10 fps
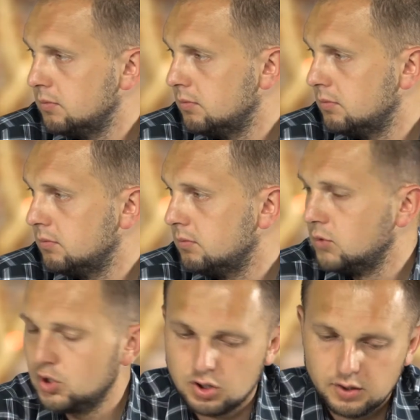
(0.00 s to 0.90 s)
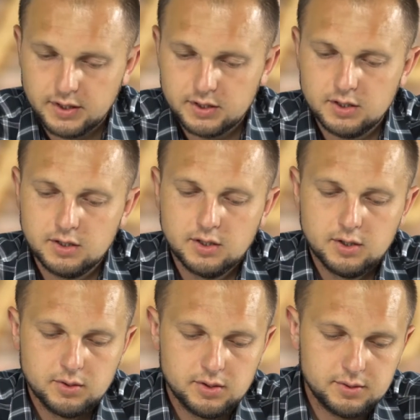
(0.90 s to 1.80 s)
Szkoda. Szkoda. I
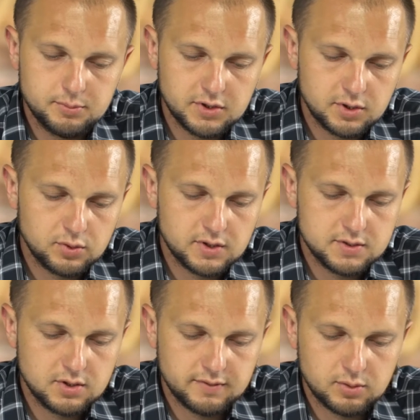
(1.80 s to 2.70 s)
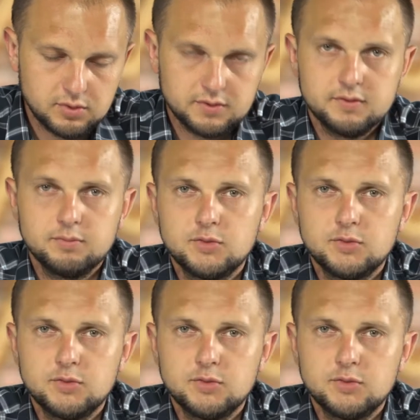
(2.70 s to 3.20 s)
będę tutaj cytował, bo